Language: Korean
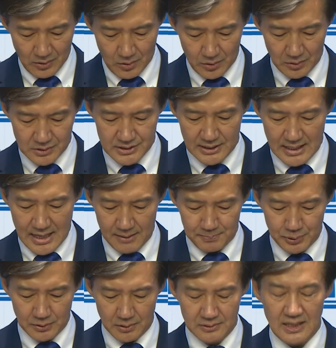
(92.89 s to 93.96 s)
오로지
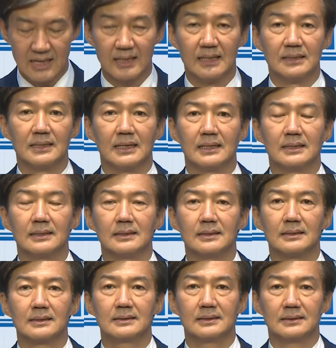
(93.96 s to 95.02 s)
앞으로 나아간다.
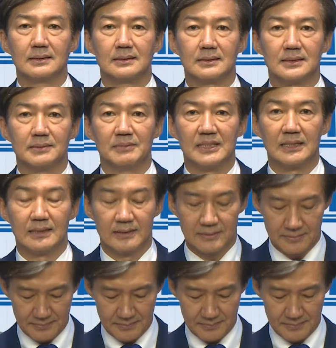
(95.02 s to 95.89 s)
그런 뜻입니다.